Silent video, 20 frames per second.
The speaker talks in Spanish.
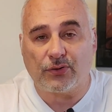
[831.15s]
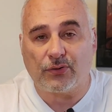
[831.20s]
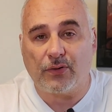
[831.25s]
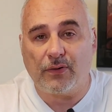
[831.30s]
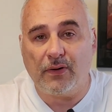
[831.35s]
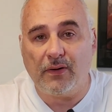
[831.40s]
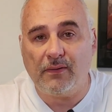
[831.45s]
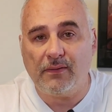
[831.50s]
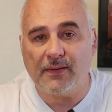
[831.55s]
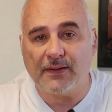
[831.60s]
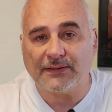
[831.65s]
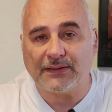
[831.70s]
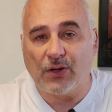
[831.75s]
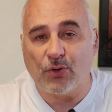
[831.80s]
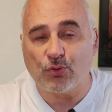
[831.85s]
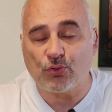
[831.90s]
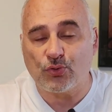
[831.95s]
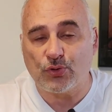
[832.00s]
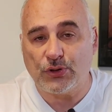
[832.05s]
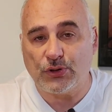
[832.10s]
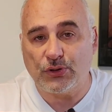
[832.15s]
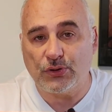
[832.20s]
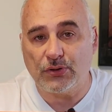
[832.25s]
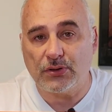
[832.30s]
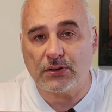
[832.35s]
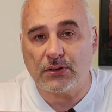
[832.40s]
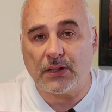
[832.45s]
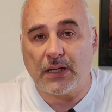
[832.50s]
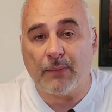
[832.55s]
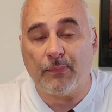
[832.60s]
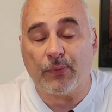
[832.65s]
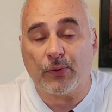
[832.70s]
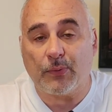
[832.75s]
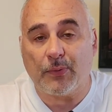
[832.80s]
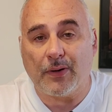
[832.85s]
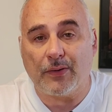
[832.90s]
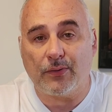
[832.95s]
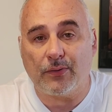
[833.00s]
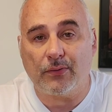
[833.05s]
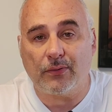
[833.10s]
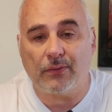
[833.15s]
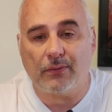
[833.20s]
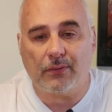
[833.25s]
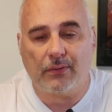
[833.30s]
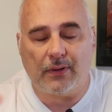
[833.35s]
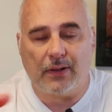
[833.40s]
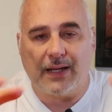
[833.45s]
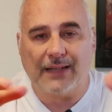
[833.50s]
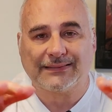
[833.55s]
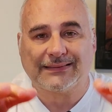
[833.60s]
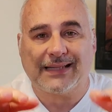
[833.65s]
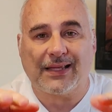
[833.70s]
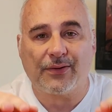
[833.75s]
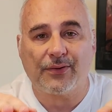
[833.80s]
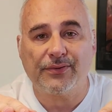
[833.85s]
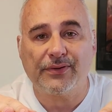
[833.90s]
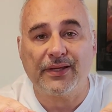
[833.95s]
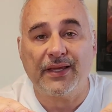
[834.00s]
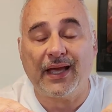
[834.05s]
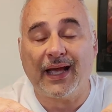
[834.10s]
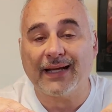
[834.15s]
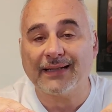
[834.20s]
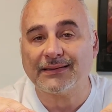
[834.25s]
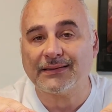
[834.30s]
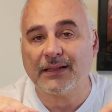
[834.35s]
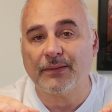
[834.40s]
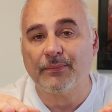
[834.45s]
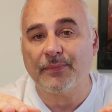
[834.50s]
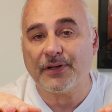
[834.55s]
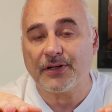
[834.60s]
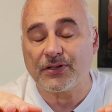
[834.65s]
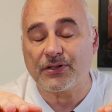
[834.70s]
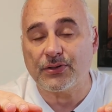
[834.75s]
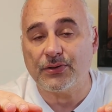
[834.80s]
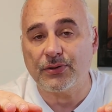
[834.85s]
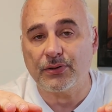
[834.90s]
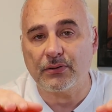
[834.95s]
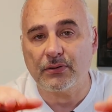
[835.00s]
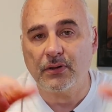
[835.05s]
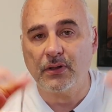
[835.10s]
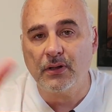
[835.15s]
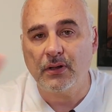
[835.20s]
Oiz de Estados Unidos que ha probado hasta dónde llega este inversor.